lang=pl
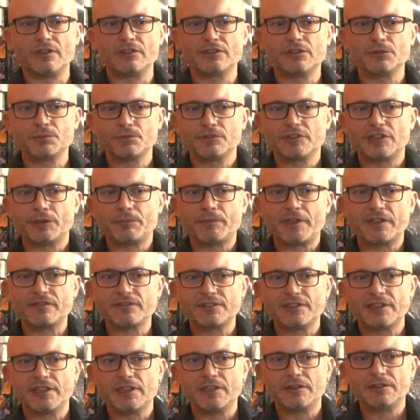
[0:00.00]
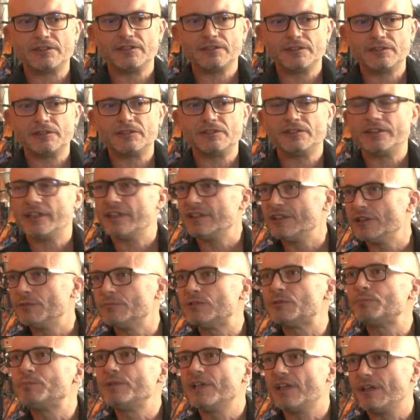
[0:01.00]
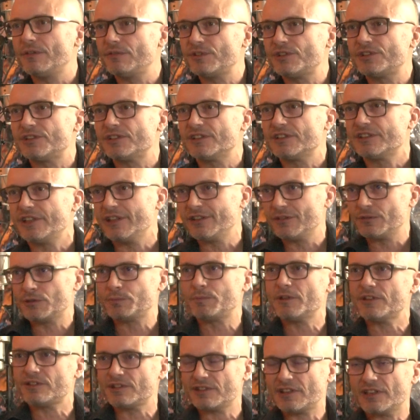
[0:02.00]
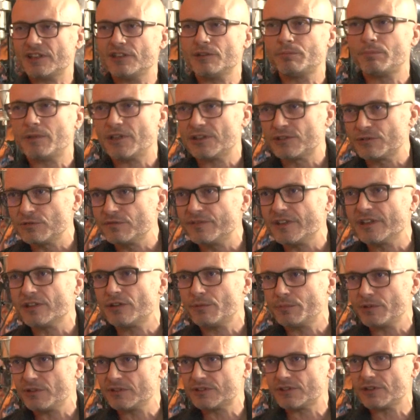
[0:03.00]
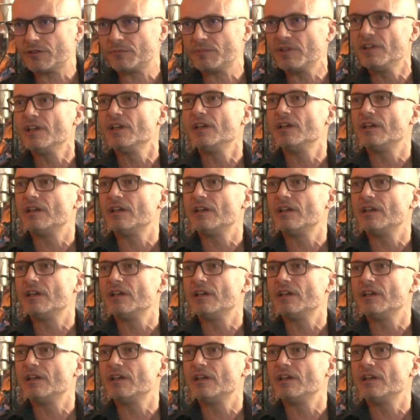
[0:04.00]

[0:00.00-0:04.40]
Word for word: Ono było naprawdę jednym z pierwszych, jedną z pierwszych takich placówek robiącą